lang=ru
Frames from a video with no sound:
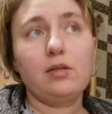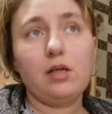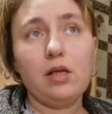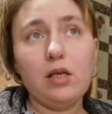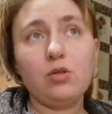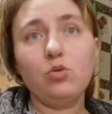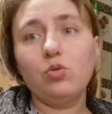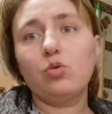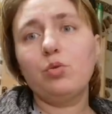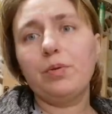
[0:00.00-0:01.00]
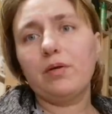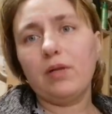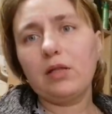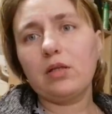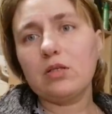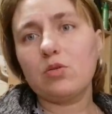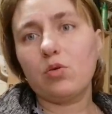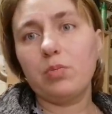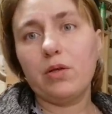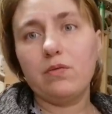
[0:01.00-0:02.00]
На троих, ну, грубо говоря, 300
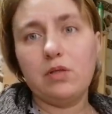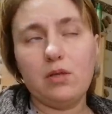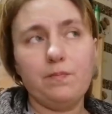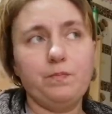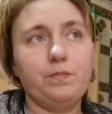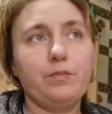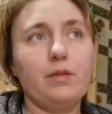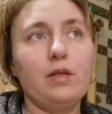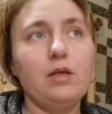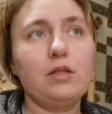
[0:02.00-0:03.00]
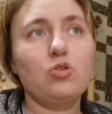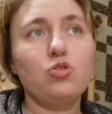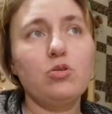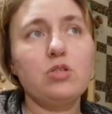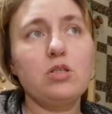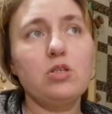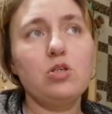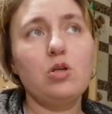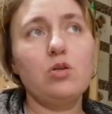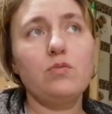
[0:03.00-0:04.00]
рублей в день. И это что за
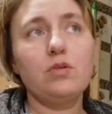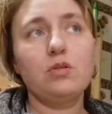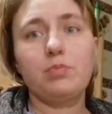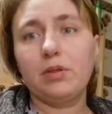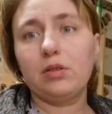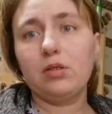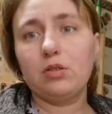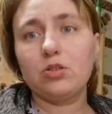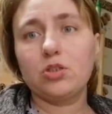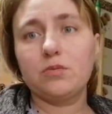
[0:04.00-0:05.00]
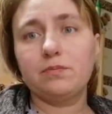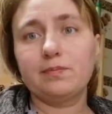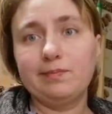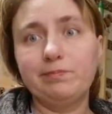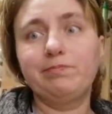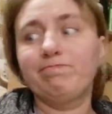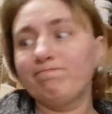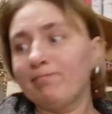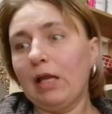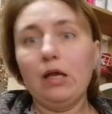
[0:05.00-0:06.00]
неделю выйдет? Полторы тысячи.
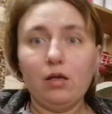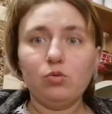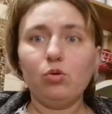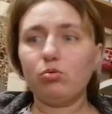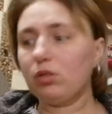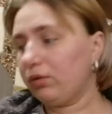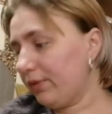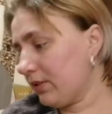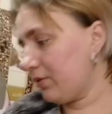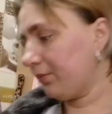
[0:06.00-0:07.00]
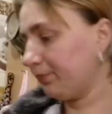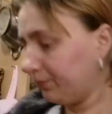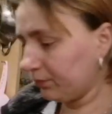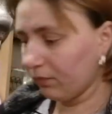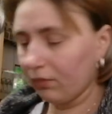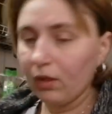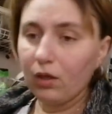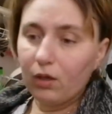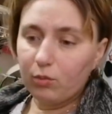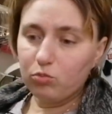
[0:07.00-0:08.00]
Ну, а куда деваться?
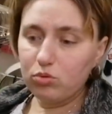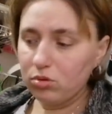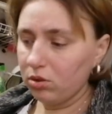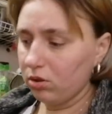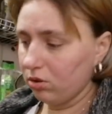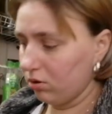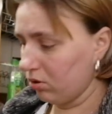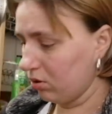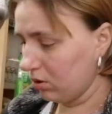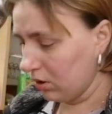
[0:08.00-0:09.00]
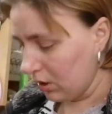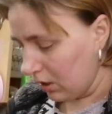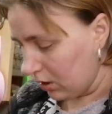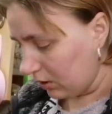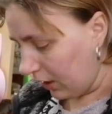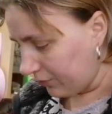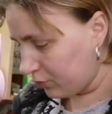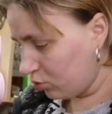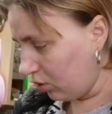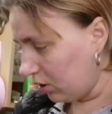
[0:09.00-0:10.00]
Пусть так,
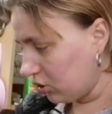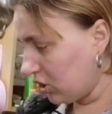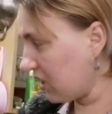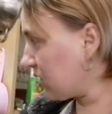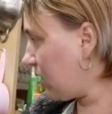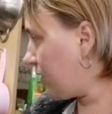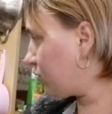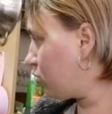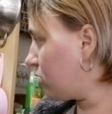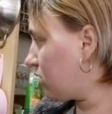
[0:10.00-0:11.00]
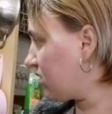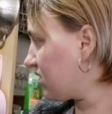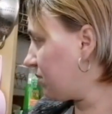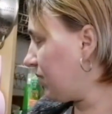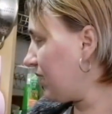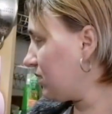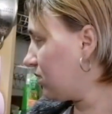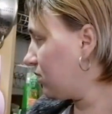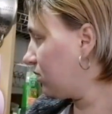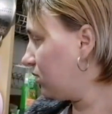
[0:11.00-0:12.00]
все. Сейчас надо все это
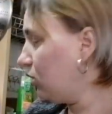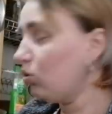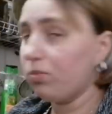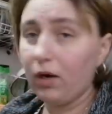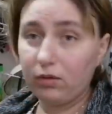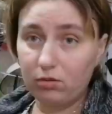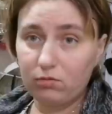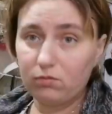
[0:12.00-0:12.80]
разобрать и убрать.